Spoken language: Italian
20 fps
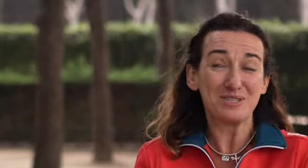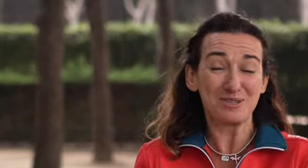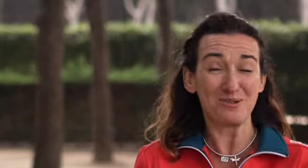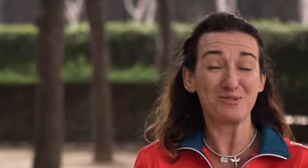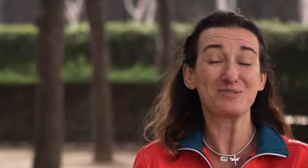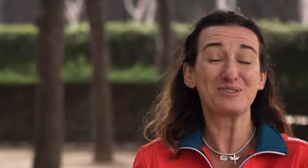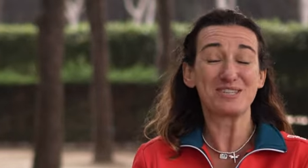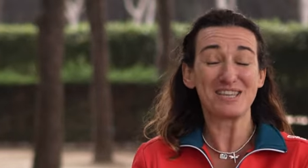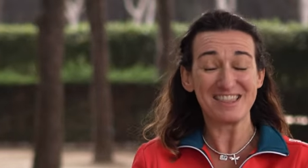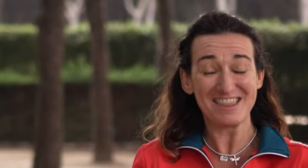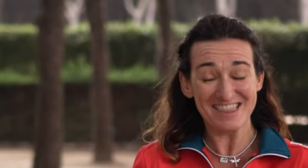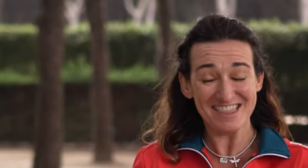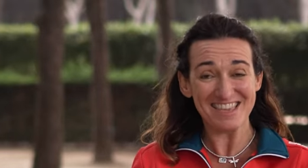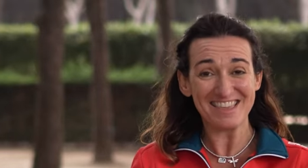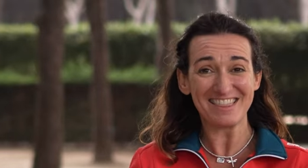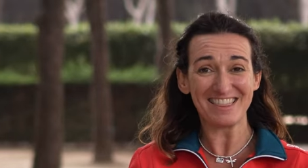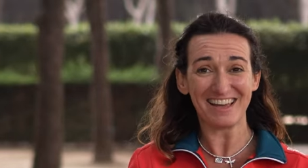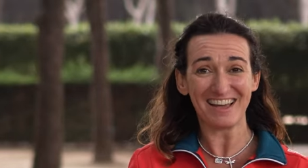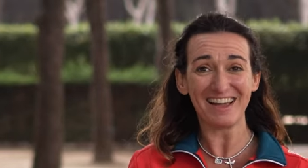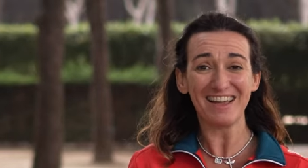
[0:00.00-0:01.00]
sono
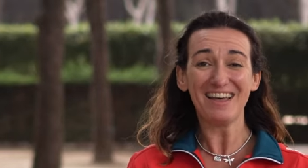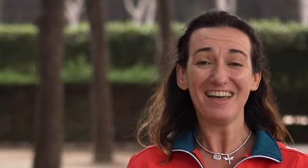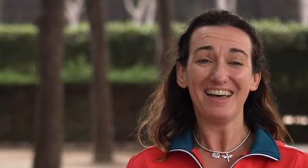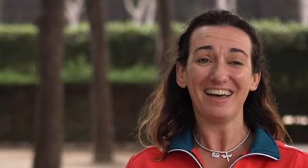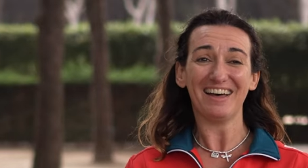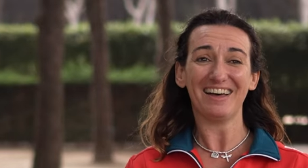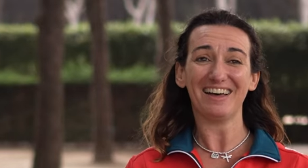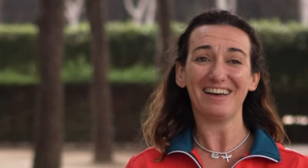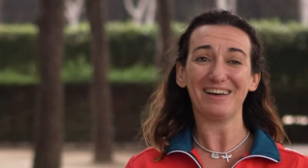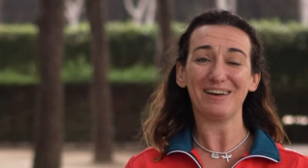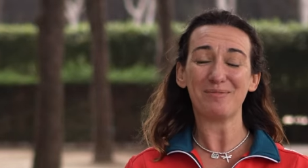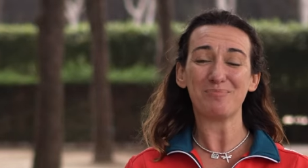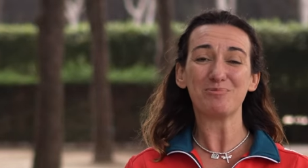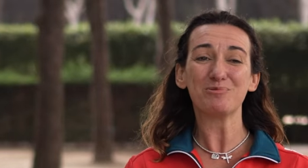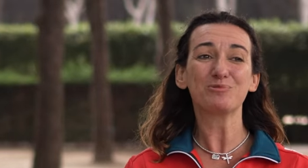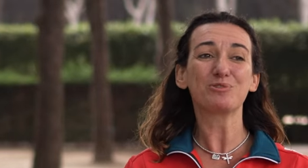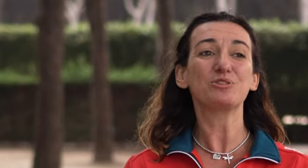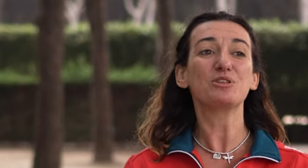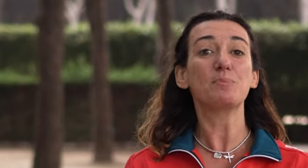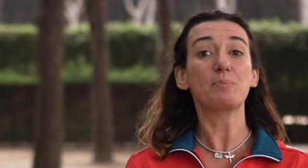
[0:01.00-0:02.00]
sentita eh,
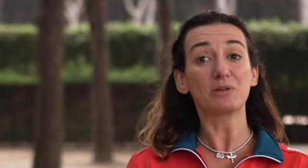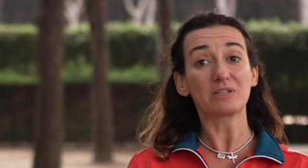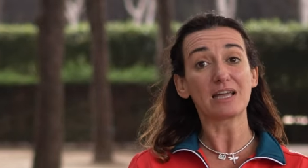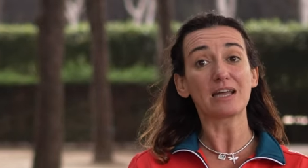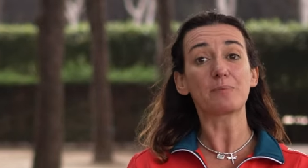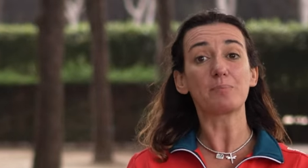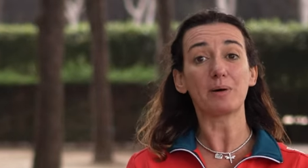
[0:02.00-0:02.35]
appunto di poter